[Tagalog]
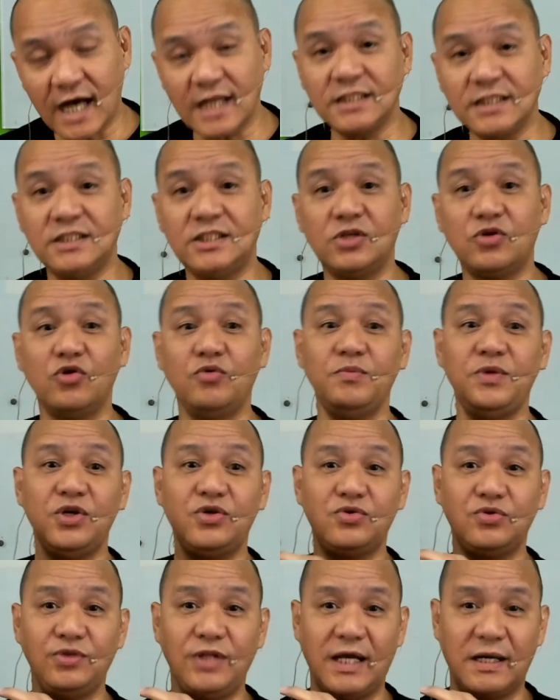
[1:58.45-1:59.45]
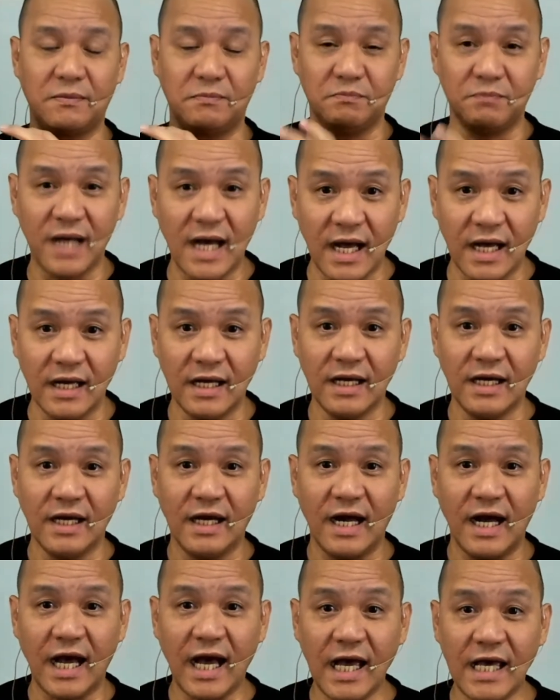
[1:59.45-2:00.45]
At si commissioner ba
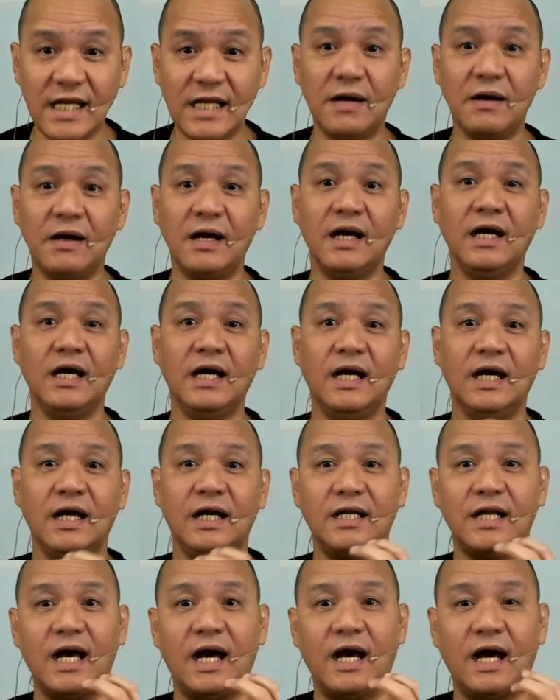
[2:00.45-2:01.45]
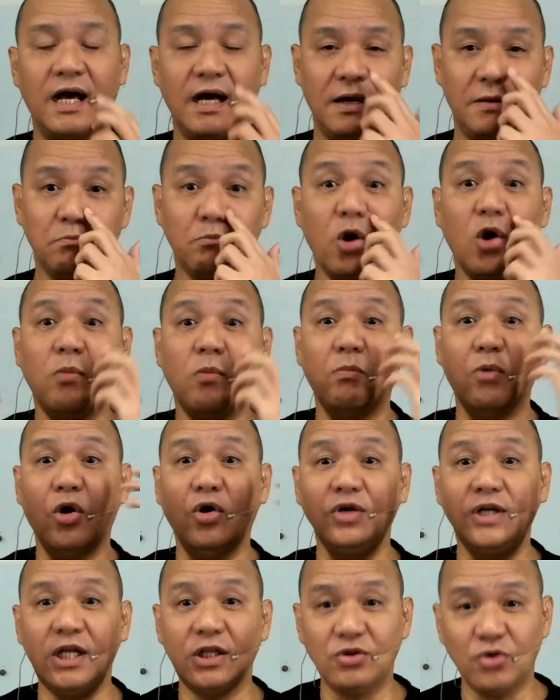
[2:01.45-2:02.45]
ay na na
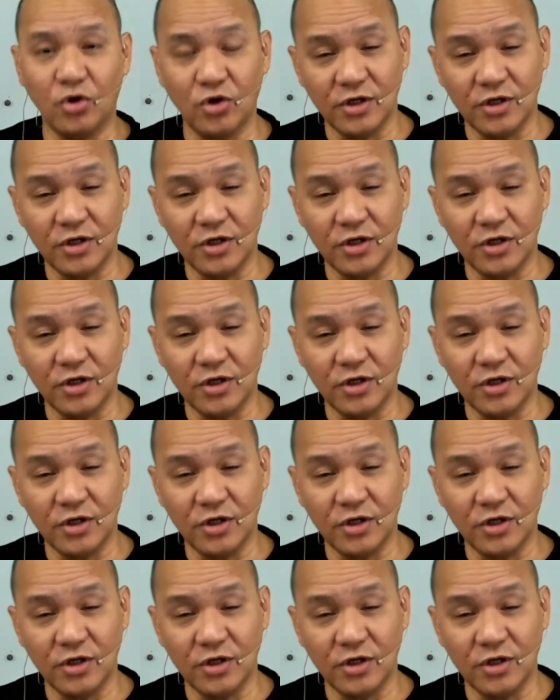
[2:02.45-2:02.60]
mo-monitor